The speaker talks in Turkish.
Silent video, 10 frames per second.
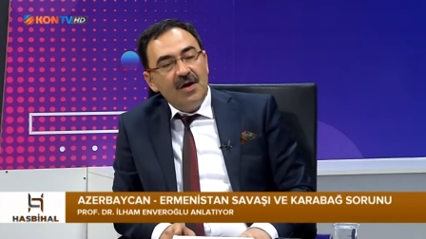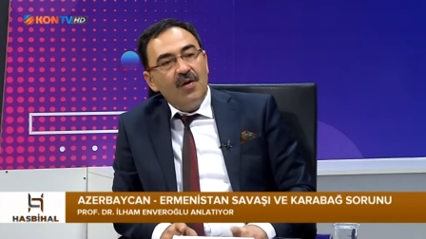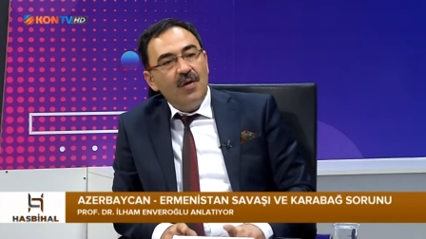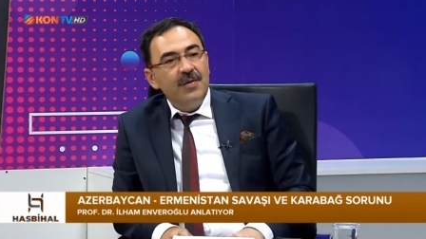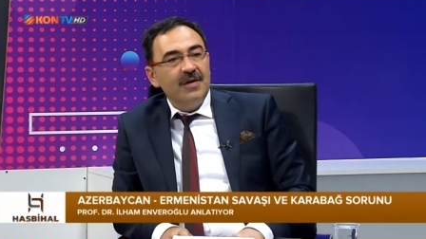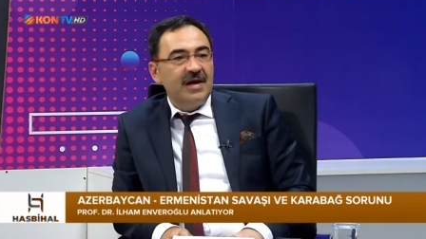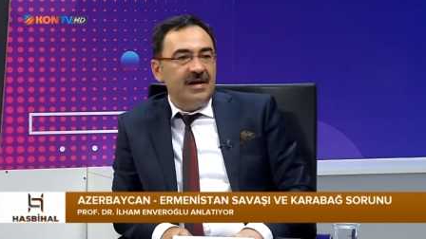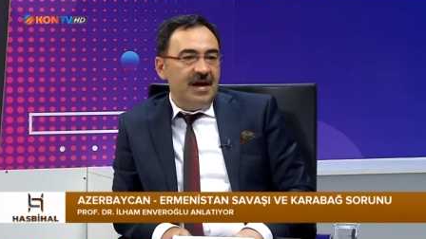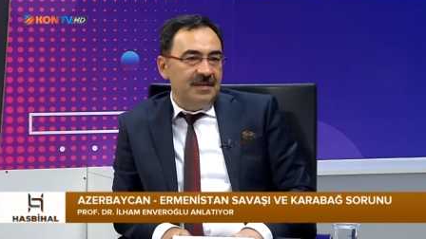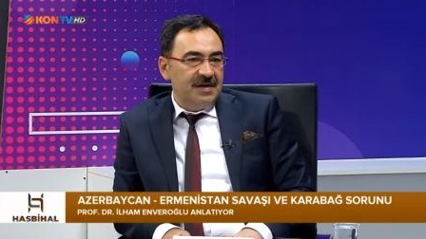o bölgeni
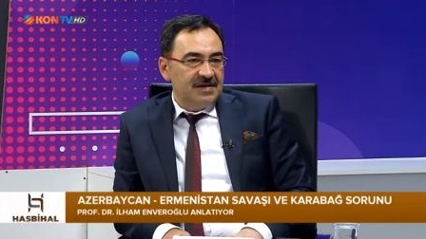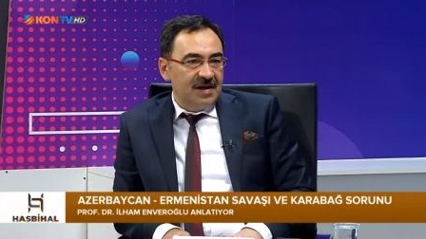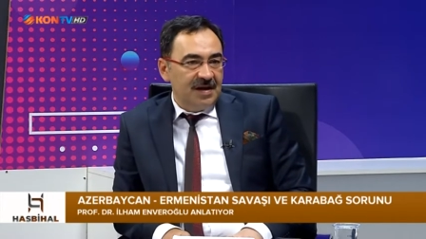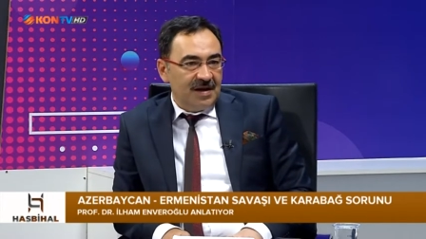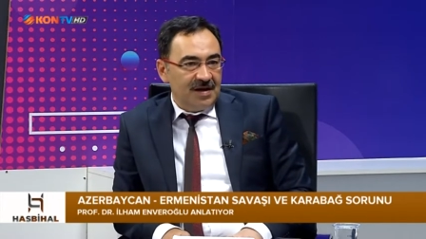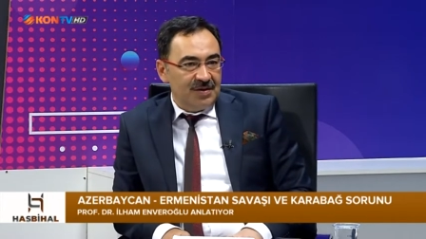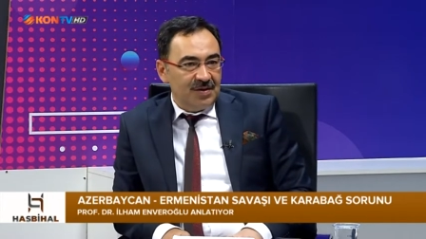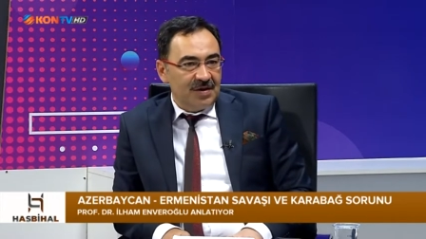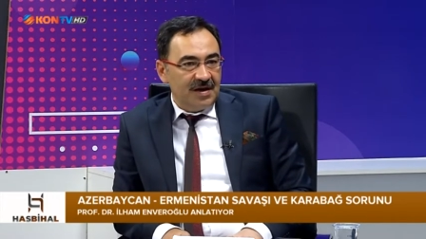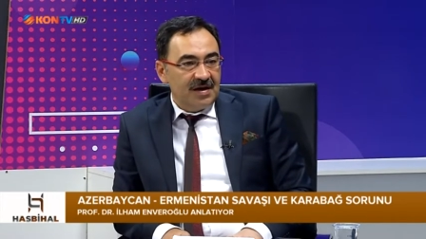Ermenistan ilan
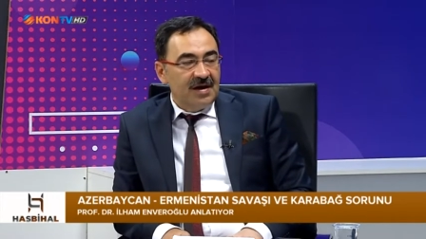ediyorlar.